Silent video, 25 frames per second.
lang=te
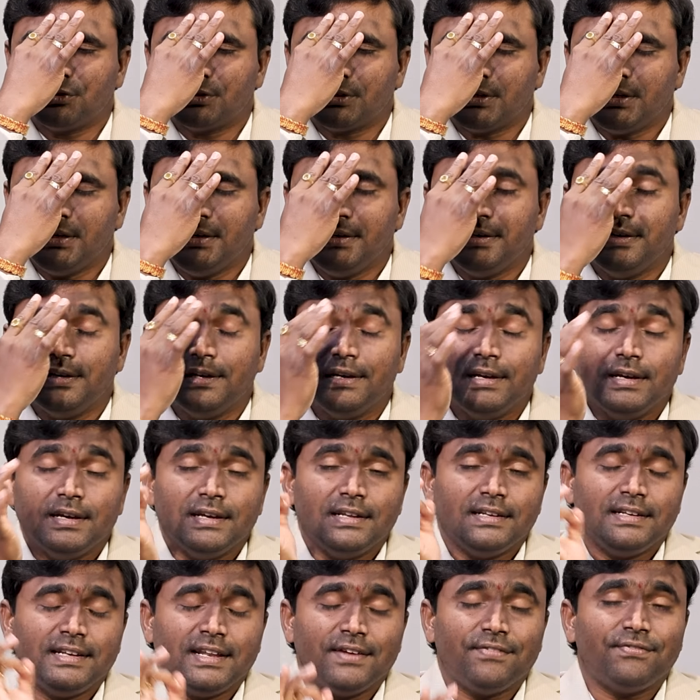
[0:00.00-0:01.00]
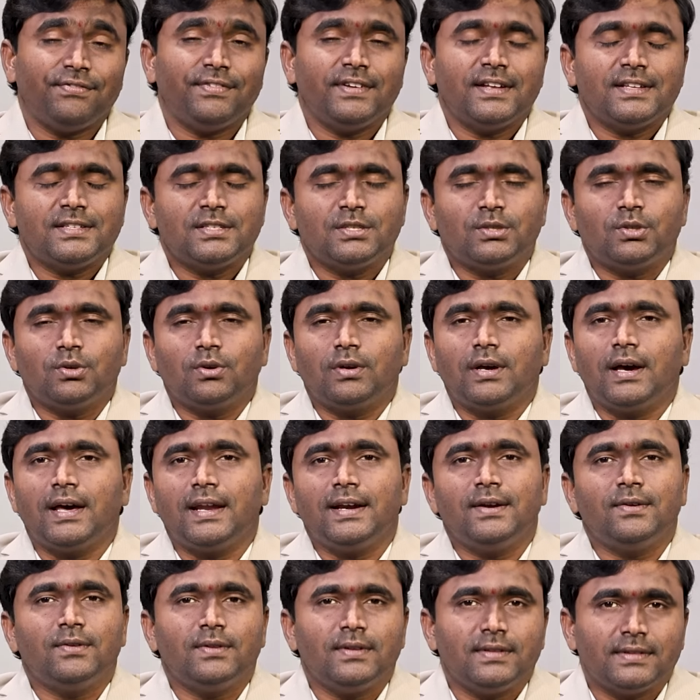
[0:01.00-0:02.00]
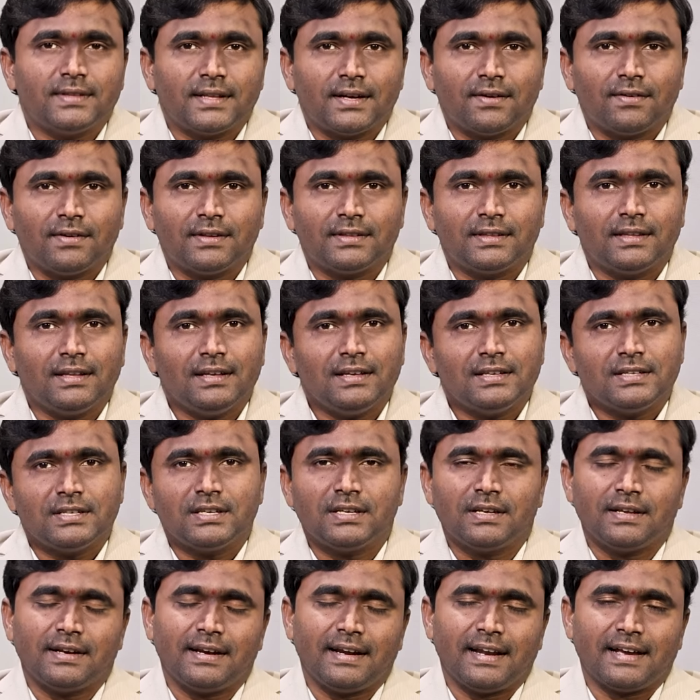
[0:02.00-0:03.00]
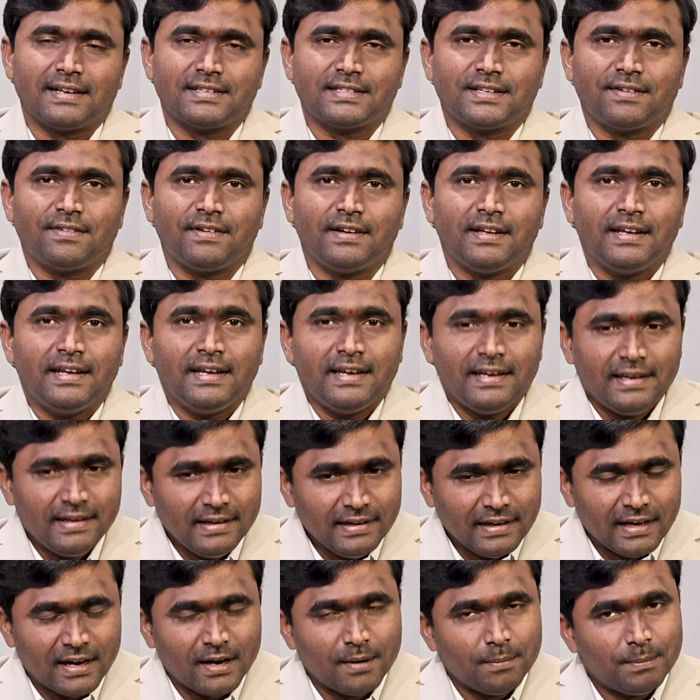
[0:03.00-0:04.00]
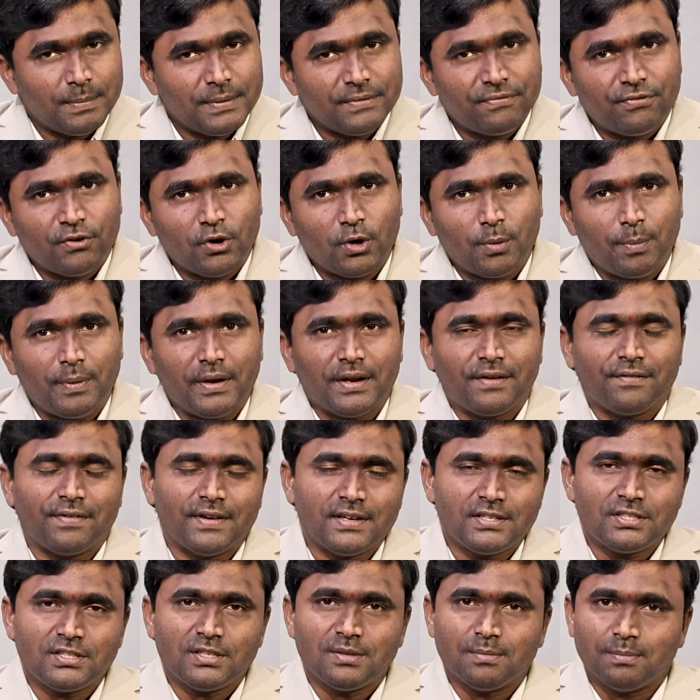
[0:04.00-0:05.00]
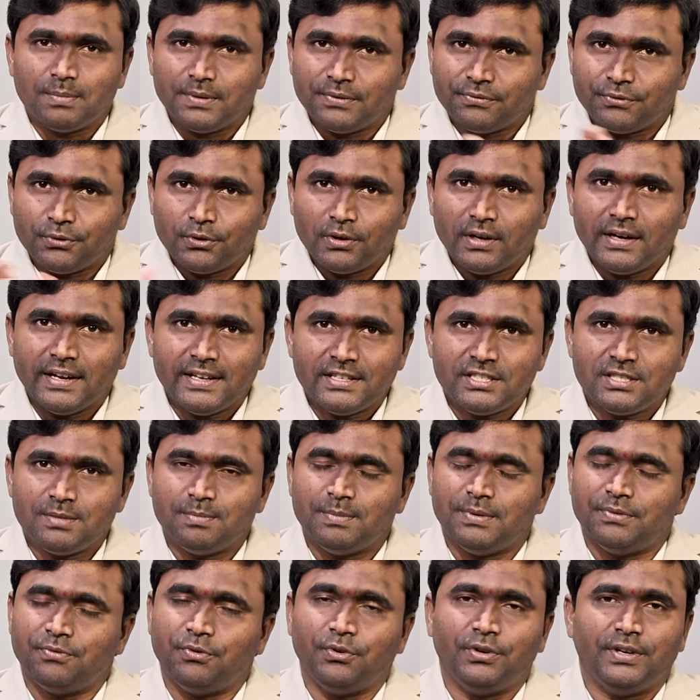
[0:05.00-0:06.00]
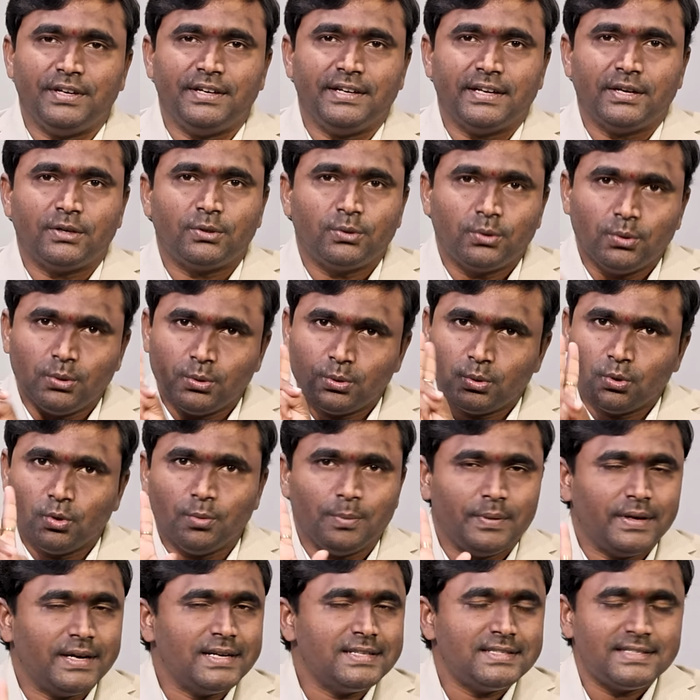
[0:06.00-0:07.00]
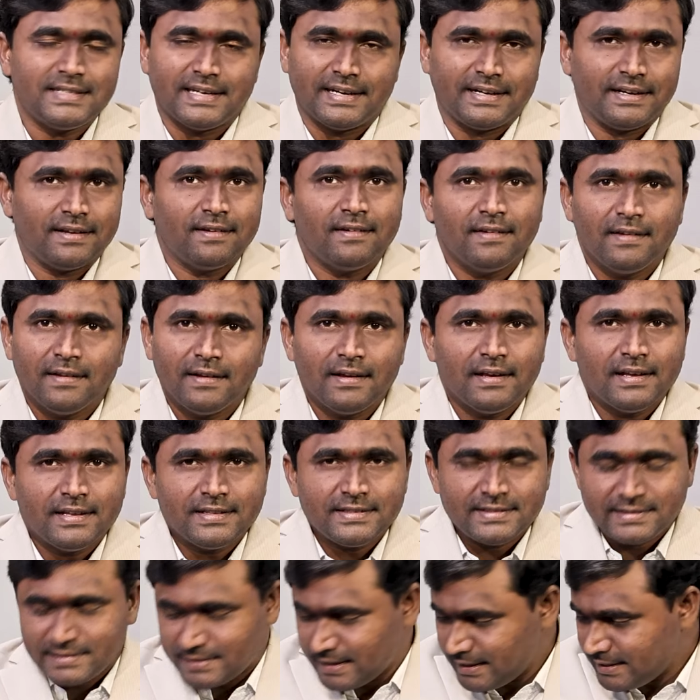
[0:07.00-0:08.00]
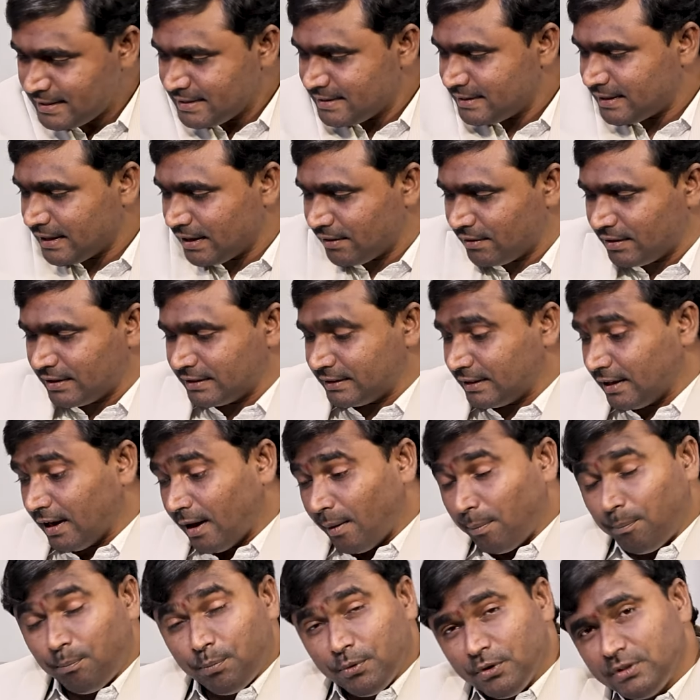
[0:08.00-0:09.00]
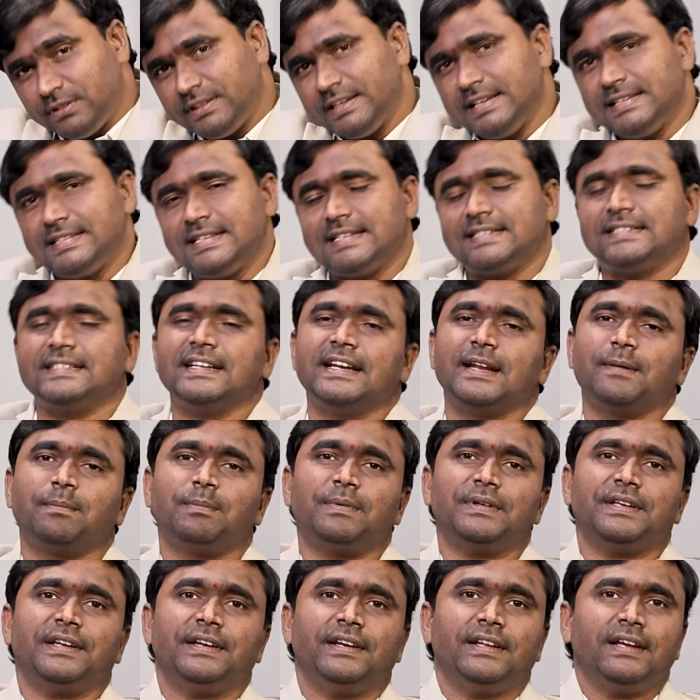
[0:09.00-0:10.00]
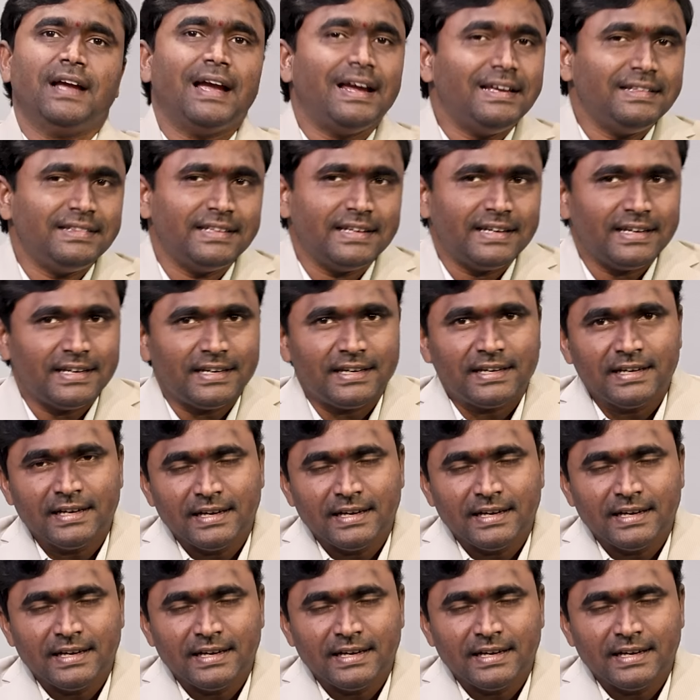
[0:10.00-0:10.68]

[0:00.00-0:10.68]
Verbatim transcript: ఓకే లెఫ్ట్ నాస్టిల్తో గాలిని వదిలిన తర్వాత రిలాక్స్ అవ్వండి ఇలా బిఫోర్ బ్రేక్ఫాస్ట్ బిఫోర్ లంచ్ బిఫోర్ డిన్నర్ టూ టూ మినిట్స్ చేయండి చేసిన తర్వాత అప్పుడు త్రీ సిక్స్ నైన్ అప్లై చేయాలి అయితే